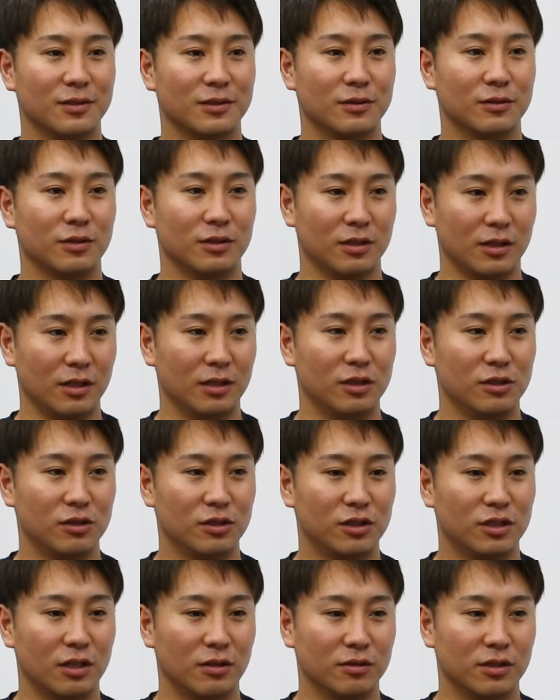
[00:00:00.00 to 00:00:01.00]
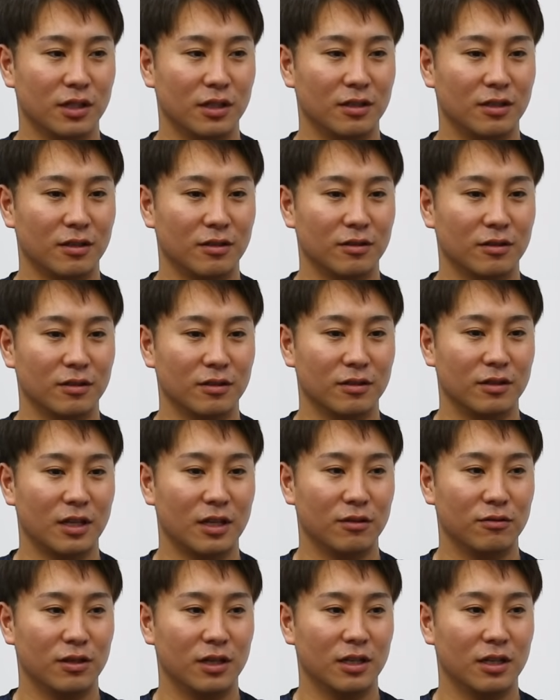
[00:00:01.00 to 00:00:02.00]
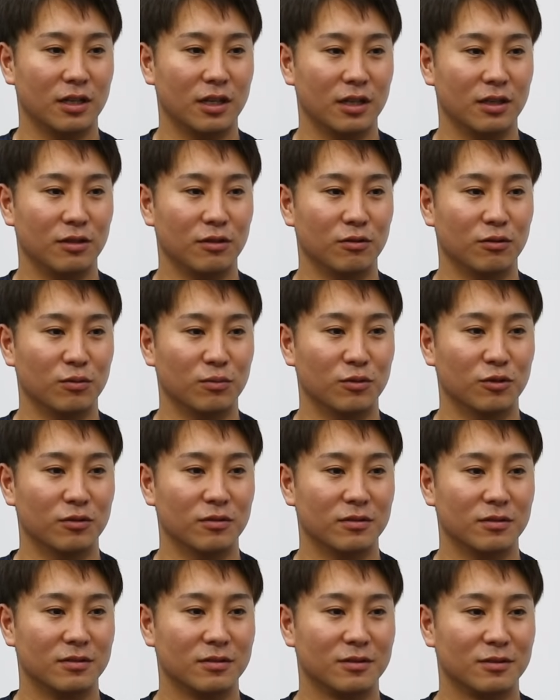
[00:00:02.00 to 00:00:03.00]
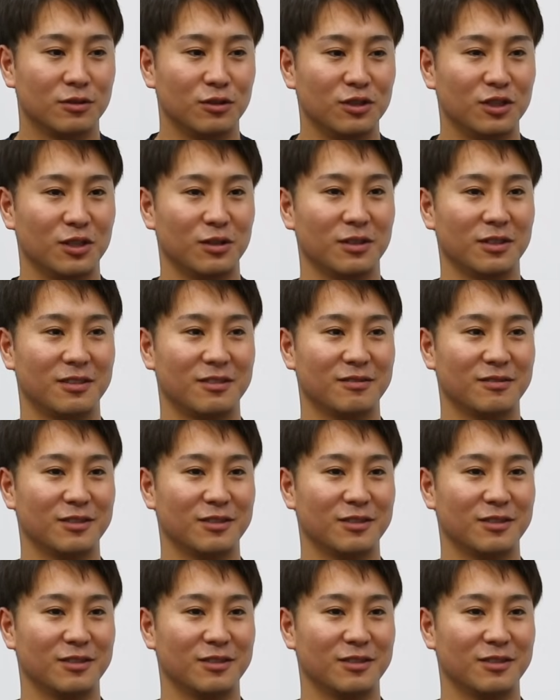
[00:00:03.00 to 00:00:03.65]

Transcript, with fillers: そうですね20試合抑えてる点取られてないっていうのも正直